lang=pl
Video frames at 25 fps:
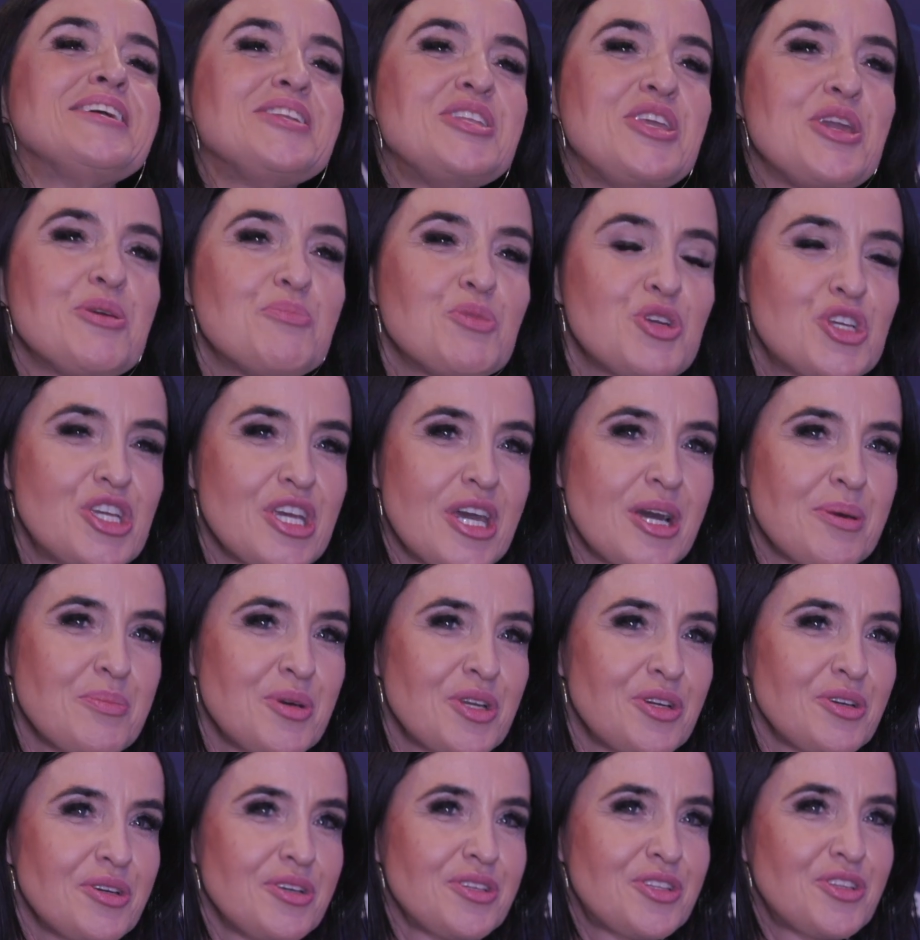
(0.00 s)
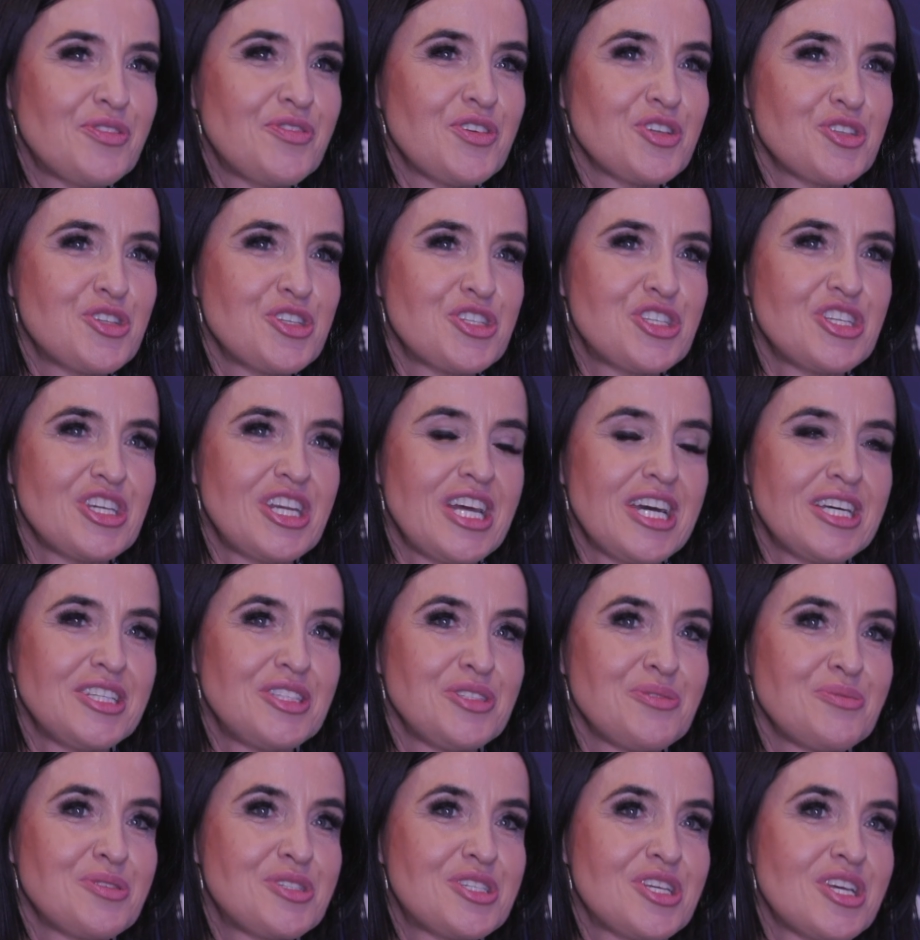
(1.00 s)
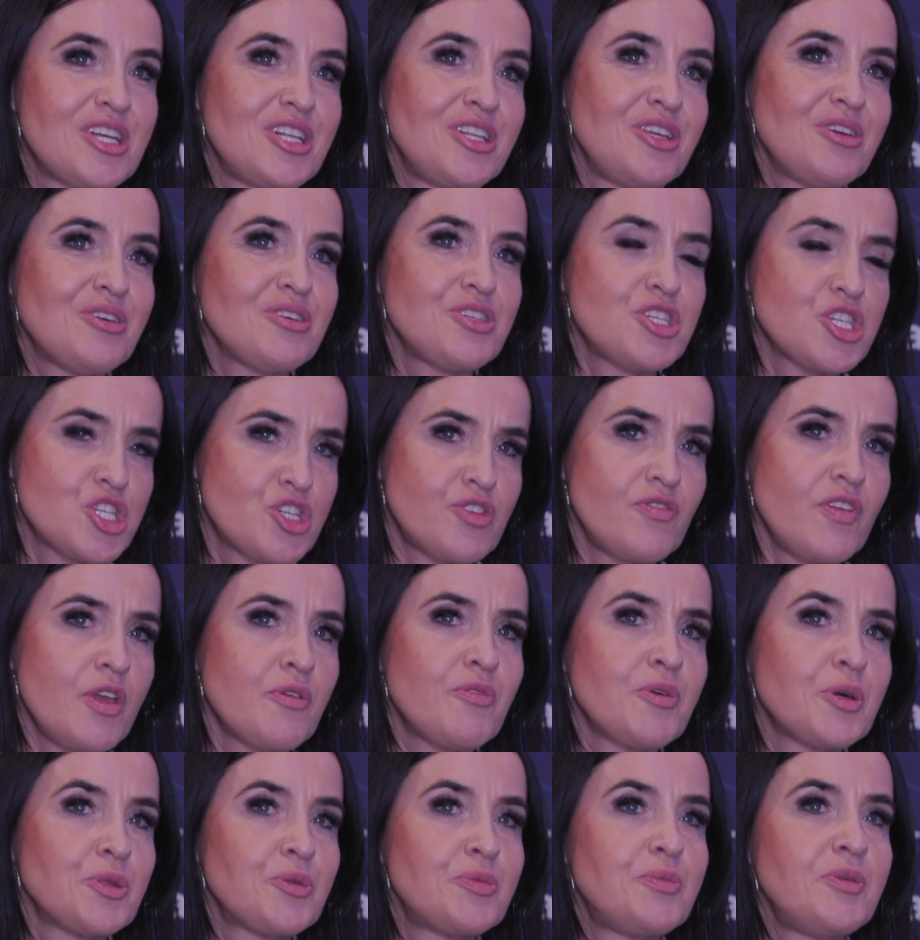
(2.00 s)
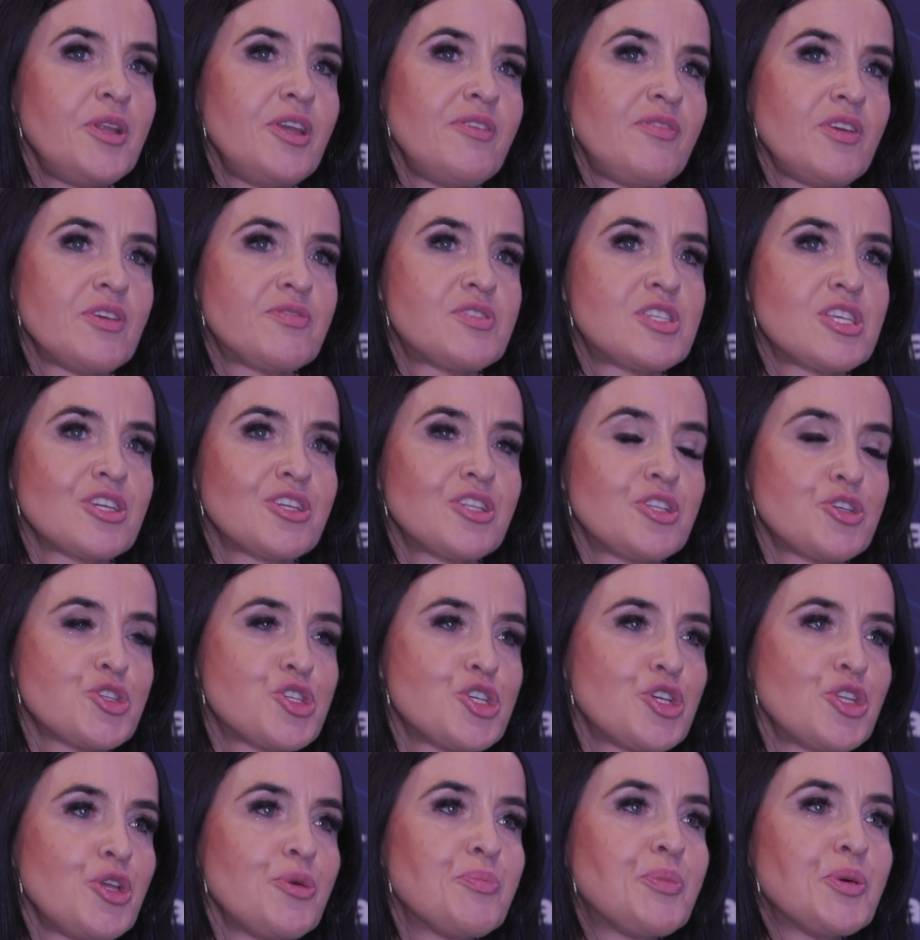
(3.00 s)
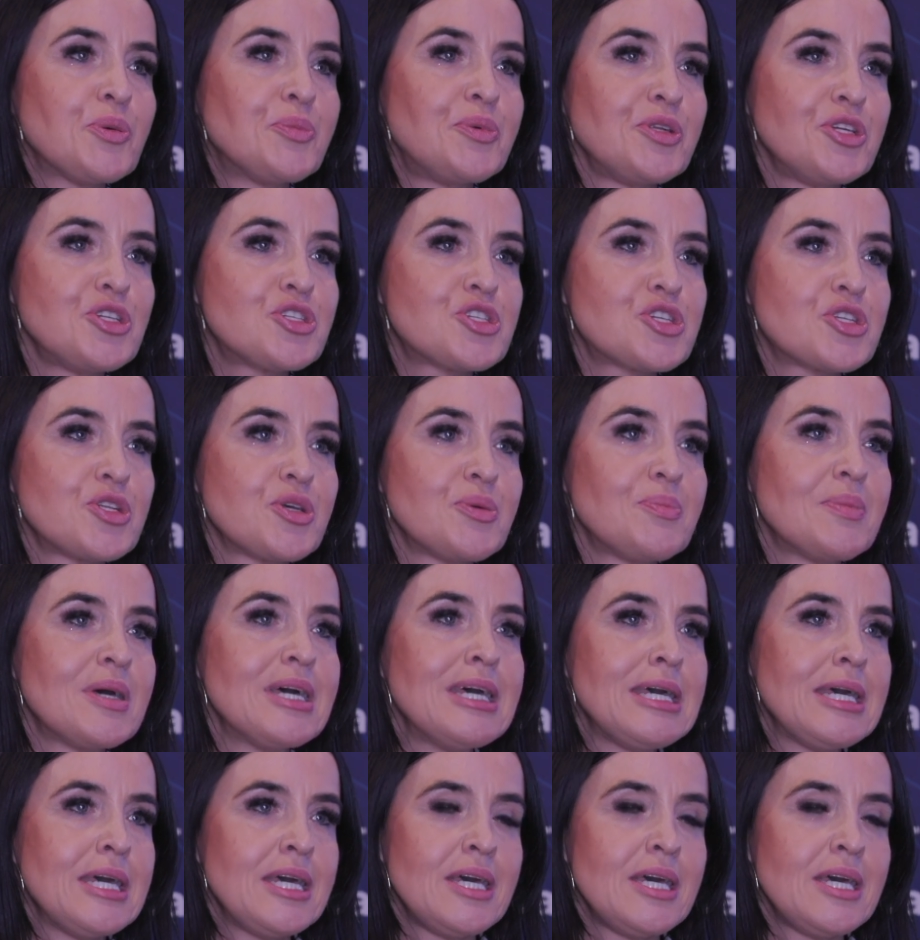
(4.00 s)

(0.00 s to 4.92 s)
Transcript: Nie musiałam tworzyć rady uczelni, chociaż niewątpliwie w sektorze niepublicznym